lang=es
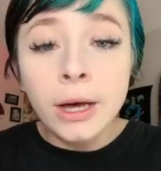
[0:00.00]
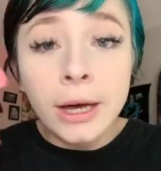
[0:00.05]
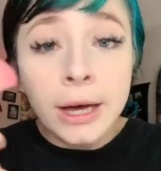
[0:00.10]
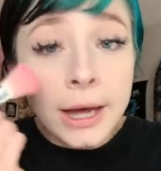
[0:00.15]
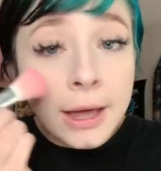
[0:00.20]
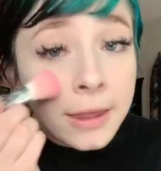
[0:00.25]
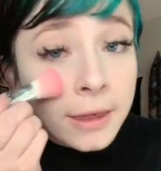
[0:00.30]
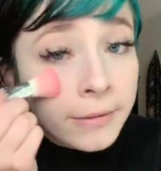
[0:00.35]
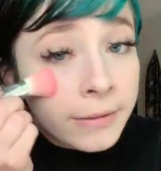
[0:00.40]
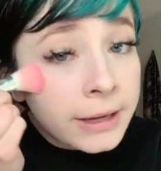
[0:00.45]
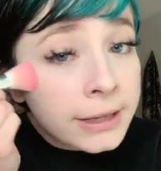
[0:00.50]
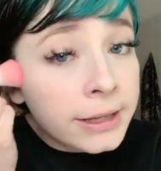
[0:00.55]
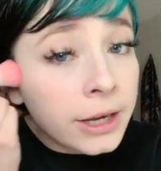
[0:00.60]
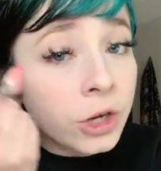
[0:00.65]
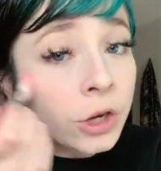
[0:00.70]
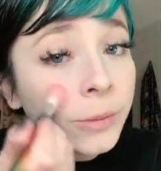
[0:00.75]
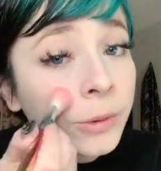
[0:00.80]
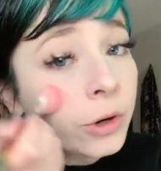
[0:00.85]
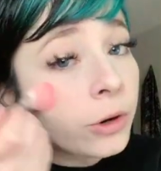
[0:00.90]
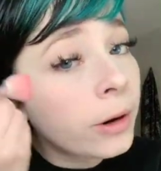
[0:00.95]
Cada vez que
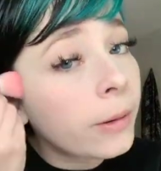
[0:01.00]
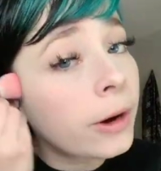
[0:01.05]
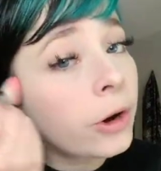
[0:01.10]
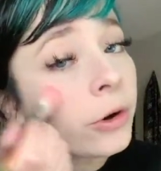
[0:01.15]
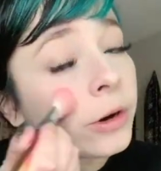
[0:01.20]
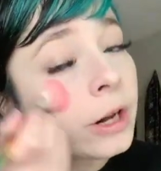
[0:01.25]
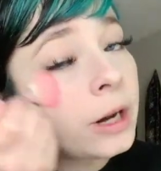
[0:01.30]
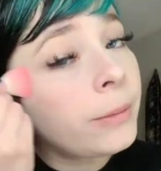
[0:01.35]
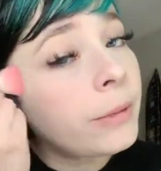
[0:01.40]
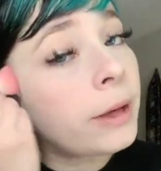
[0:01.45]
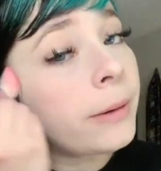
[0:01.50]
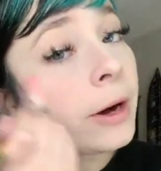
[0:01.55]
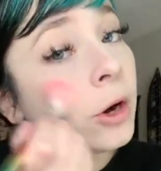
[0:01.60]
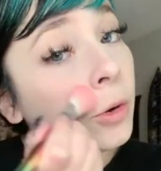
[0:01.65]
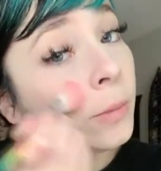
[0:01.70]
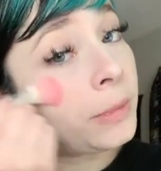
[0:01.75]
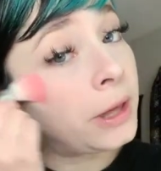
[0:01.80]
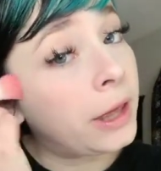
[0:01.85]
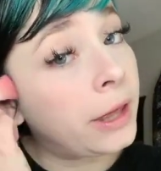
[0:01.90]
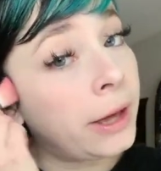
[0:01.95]
yo me enojaba con él me daba
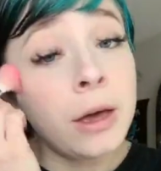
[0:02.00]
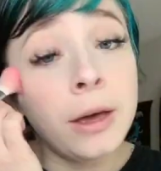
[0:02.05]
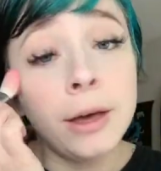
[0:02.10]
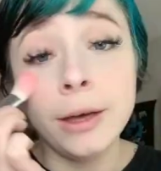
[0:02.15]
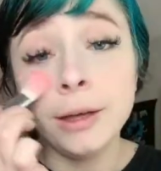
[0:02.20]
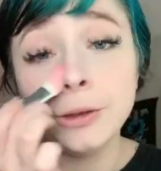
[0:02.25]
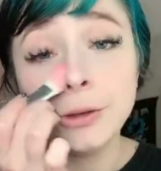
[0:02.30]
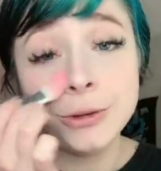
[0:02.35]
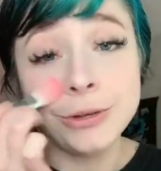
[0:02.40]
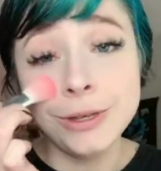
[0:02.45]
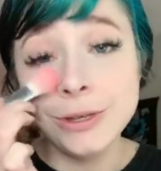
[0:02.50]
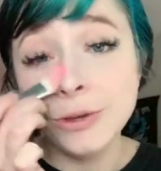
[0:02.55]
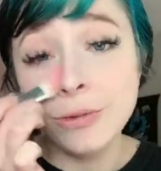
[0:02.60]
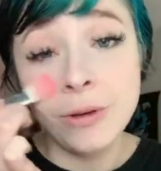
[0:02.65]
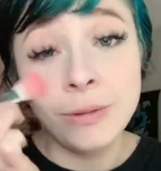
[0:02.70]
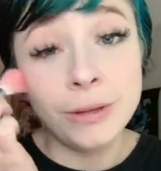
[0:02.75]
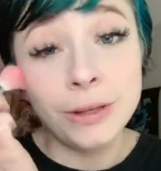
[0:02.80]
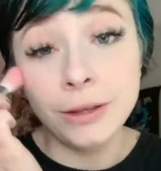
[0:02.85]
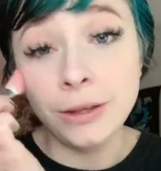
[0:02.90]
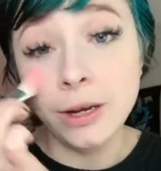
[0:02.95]
comida. Entonces
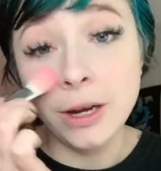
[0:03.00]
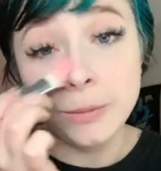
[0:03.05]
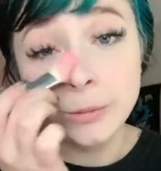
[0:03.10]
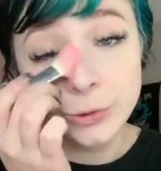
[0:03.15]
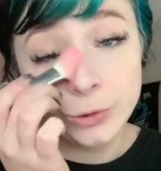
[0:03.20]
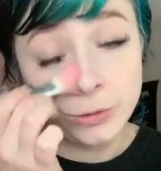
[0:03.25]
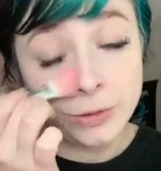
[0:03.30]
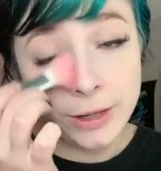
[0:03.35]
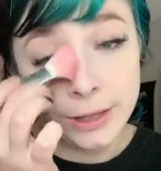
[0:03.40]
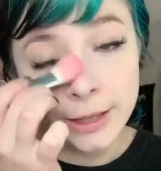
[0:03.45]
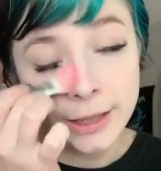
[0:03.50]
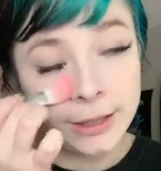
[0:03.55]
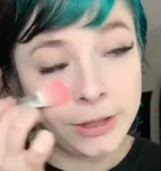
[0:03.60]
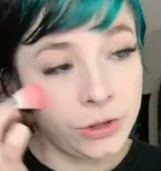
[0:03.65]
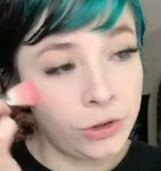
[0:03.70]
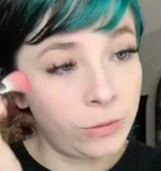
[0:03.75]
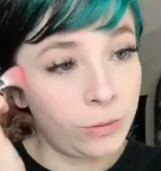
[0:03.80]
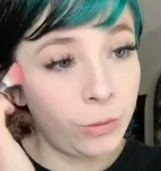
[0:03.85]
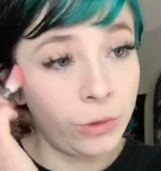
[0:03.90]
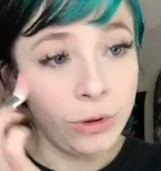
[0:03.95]
obviamente teníamos una
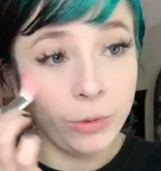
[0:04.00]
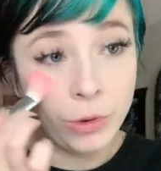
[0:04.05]
relación muy